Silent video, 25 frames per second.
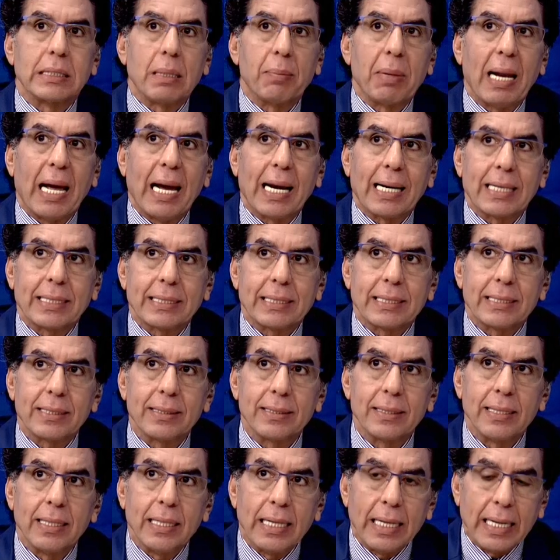ده بالعكس هو مش
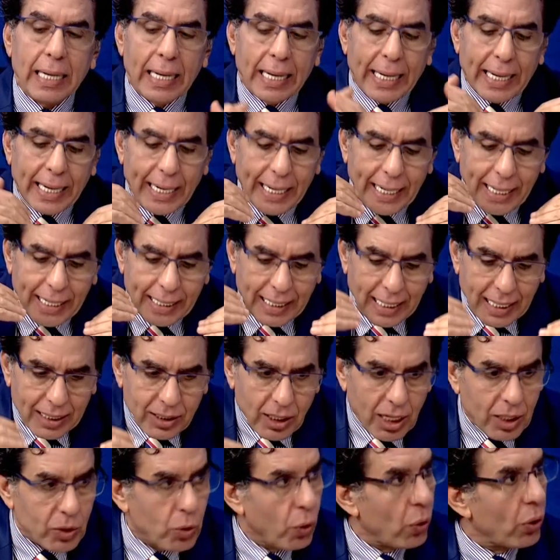تفضل هو احنا آه،
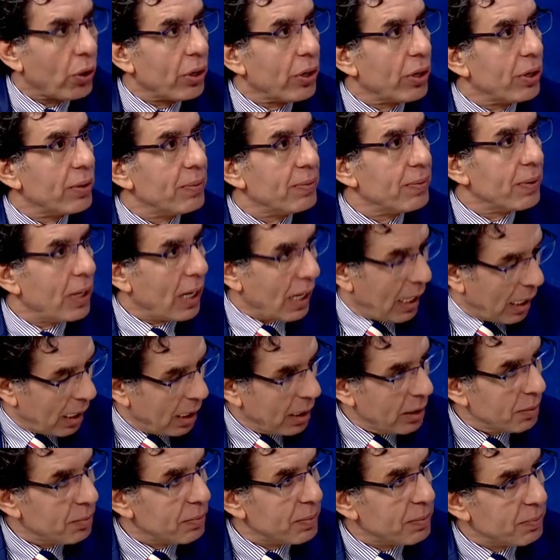ده دورنا هو آه.
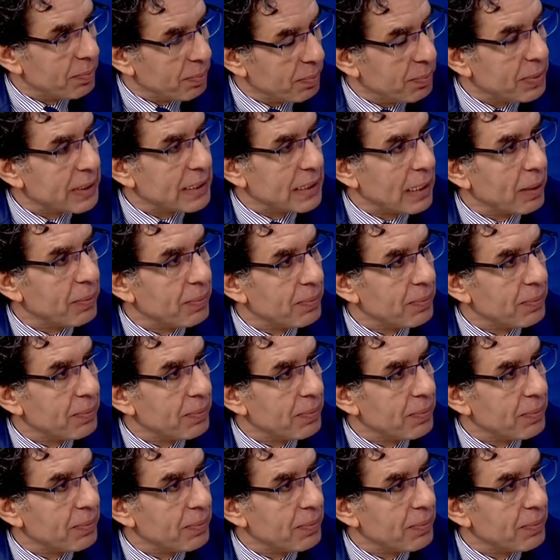حاجتين تو واي